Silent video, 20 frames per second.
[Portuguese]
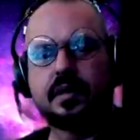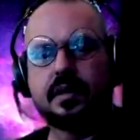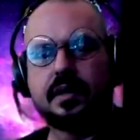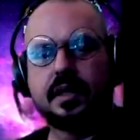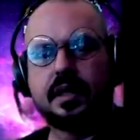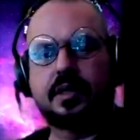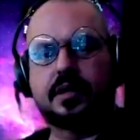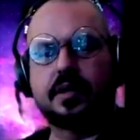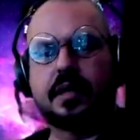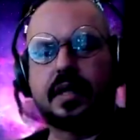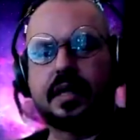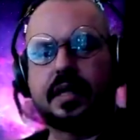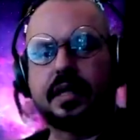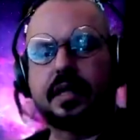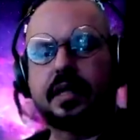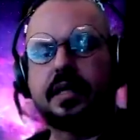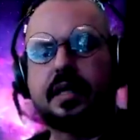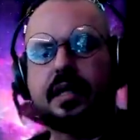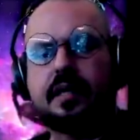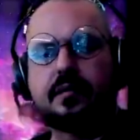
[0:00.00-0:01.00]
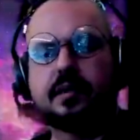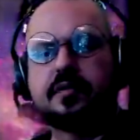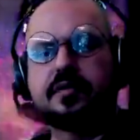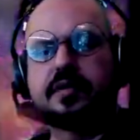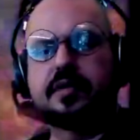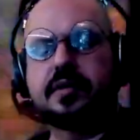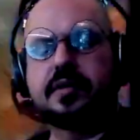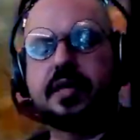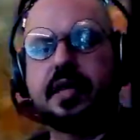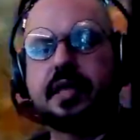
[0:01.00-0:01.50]
Então, galera, aqui eu fiz o
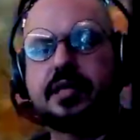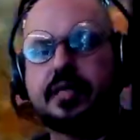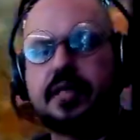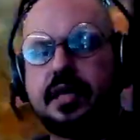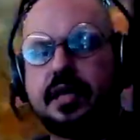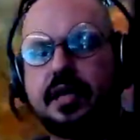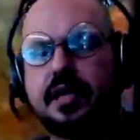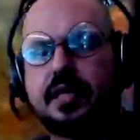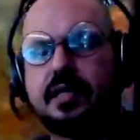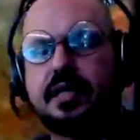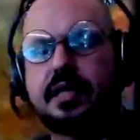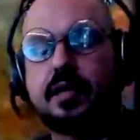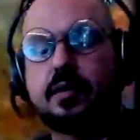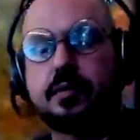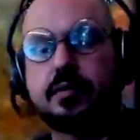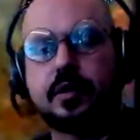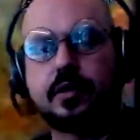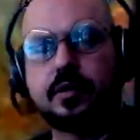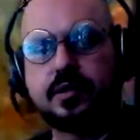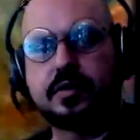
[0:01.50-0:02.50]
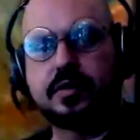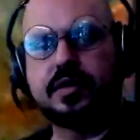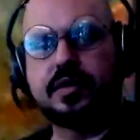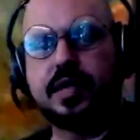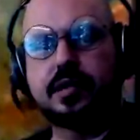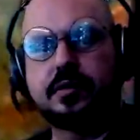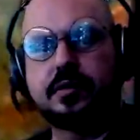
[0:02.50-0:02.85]
teste em 5 minutos, deu